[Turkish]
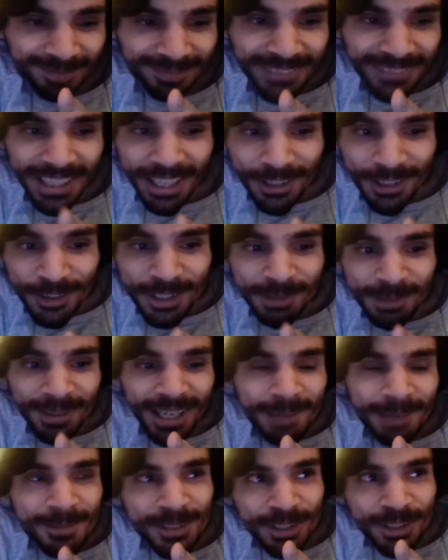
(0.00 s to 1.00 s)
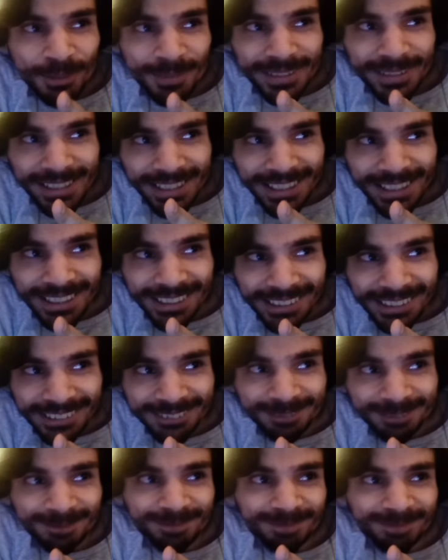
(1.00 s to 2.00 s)
ben de senden özür kapatıyorum diliyorum. Ben de
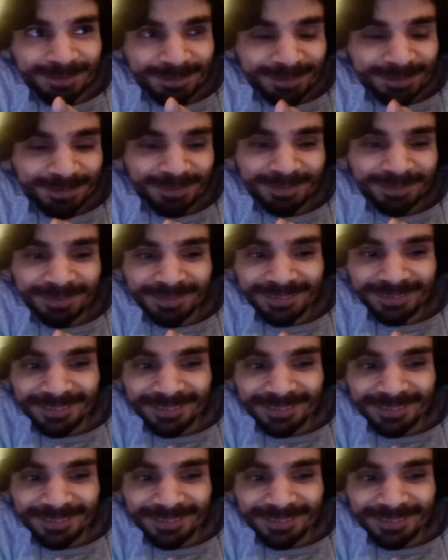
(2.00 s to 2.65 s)
senden özür dilerim.